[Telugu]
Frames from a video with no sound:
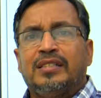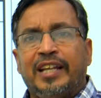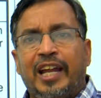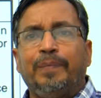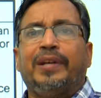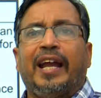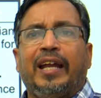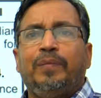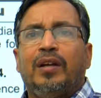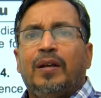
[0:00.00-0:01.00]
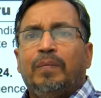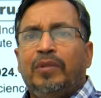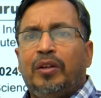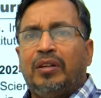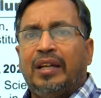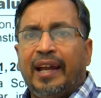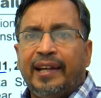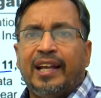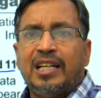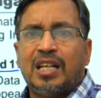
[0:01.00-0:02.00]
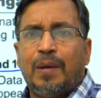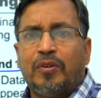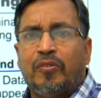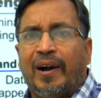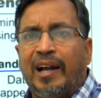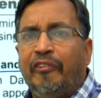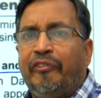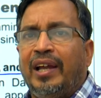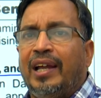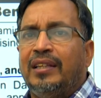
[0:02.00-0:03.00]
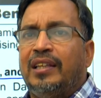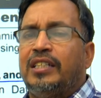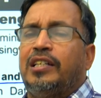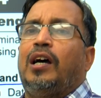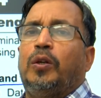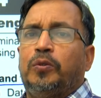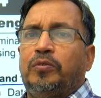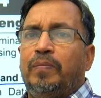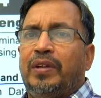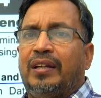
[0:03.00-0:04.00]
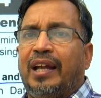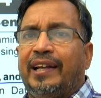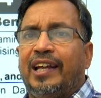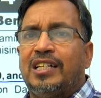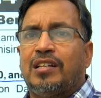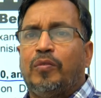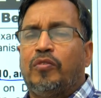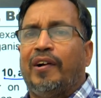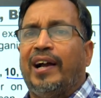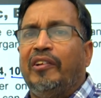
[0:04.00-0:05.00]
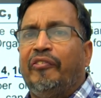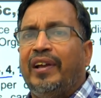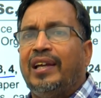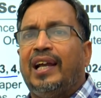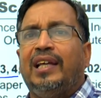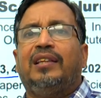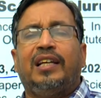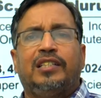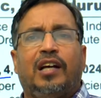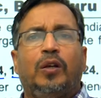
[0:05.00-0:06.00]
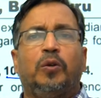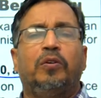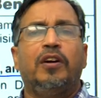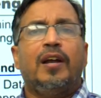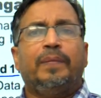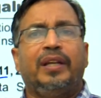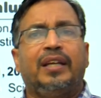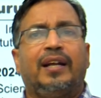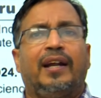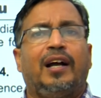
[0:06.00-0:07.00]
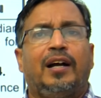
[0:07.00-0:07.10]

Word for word: సేమ్ టైం మీరు గేట్ ఎగ్జామ్ క్వాలిఫై అయితే చాలు మీరు గేట్ ఎగ్జామ్ క్వాలిఫై అయితే చాలు మీకు ఇక్కడ